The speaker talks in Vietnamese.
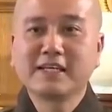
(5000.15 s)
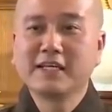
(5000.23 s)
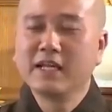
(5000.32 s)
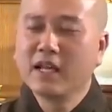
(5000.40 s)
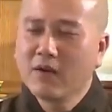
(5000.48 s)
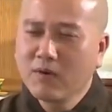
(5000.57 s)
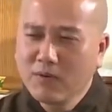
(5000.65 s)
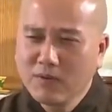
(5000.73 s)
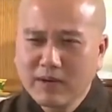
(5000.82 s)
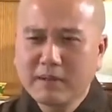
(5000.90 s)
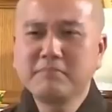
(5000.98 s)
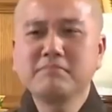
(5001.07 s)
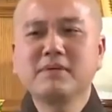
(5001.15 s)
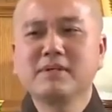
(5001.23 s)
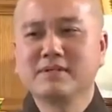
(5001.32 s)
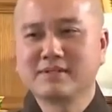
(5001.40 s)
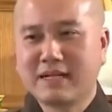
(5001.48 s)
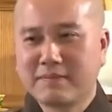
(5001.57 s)
Tại vì lâu lắm
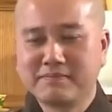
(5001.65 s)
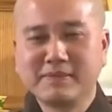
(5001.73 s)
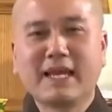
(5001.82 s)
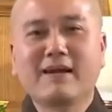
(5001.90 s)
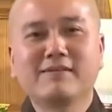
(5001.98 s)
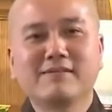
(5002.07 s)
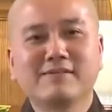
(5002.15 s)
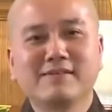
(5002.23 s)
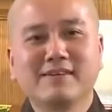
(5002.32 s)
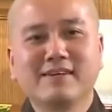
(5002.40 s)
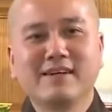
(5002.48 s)
mới được gặp nhau